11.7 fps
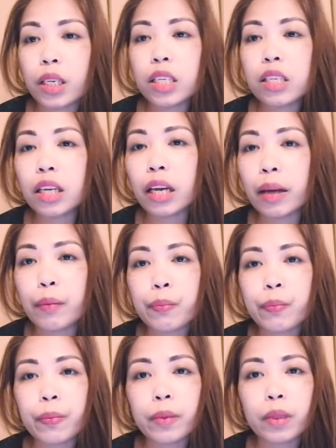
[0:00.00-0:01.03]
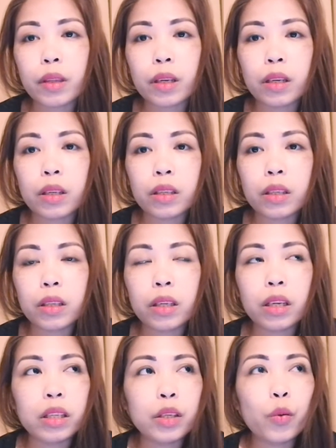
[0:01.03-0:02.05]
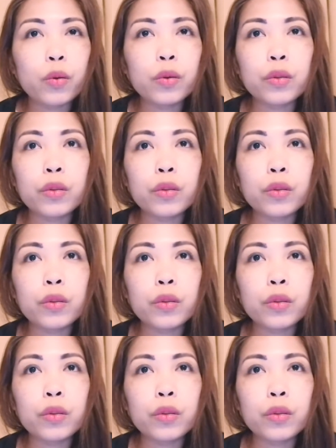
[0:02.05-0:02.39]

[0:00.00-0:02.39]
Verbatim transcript: Kasi, yung